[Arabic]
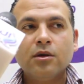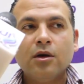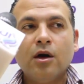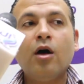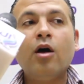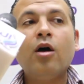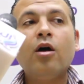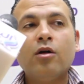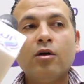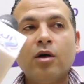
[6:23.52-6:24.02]

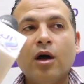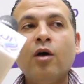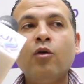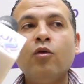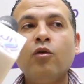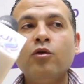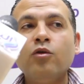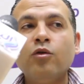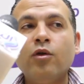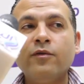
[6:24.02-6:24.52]
اه
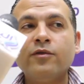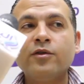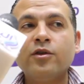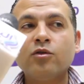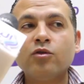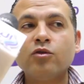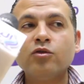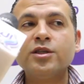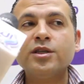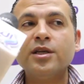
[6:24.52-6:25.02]
اول وفد
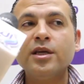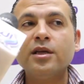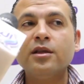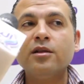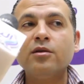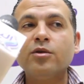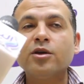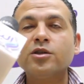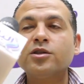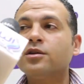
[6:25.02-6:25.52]
روسي
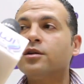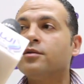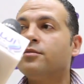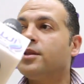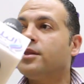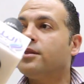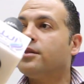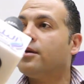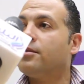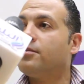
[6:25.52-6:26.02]
لمصر من